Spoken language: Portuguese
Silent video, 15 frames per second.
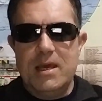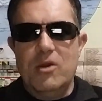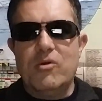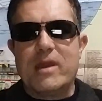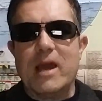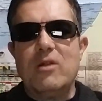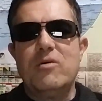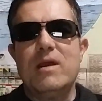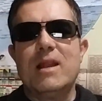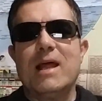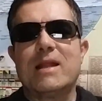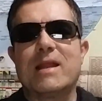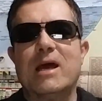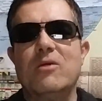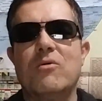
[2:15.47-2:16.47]
Eu quero
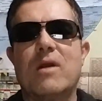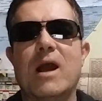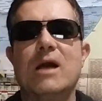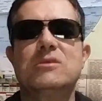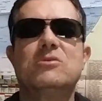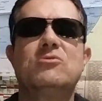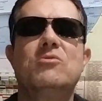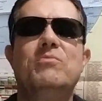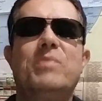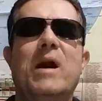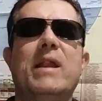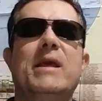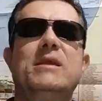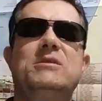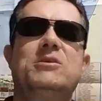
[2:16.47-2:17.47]
relatar o caso do
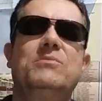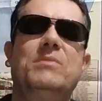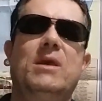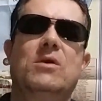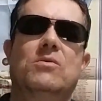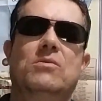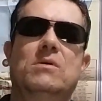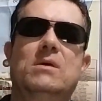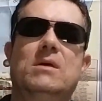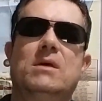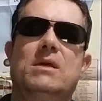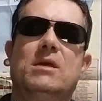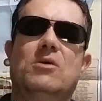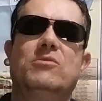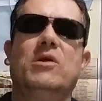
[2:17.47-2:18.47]
parente meu.
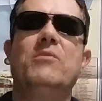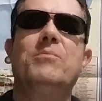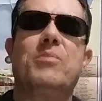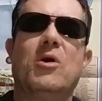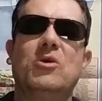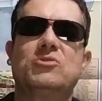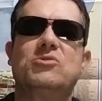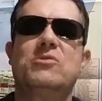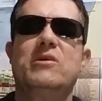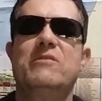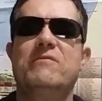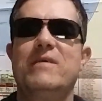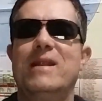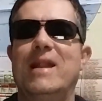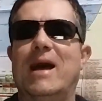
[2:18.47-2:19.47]
Eu não posso
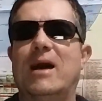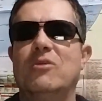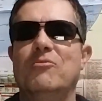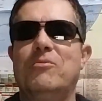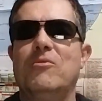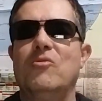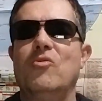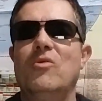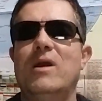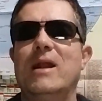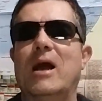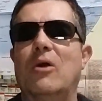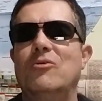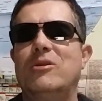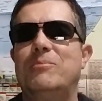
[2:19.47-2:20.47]
revelar o, o
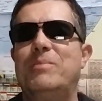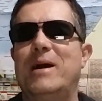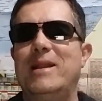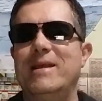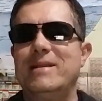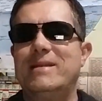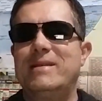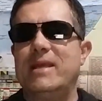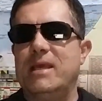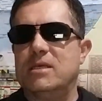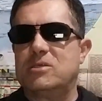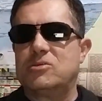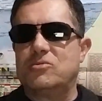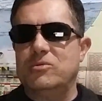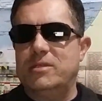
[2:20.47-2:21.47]
grau de
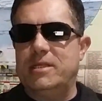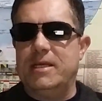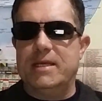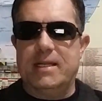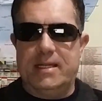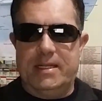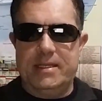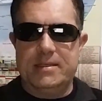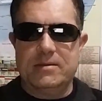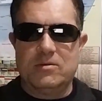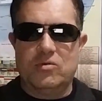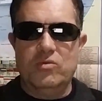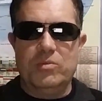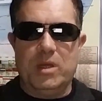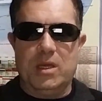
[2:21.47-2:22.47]
parentesco dele
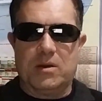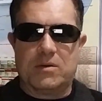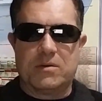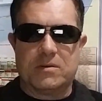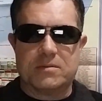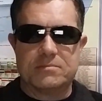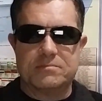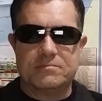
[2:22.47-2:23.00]
comigo.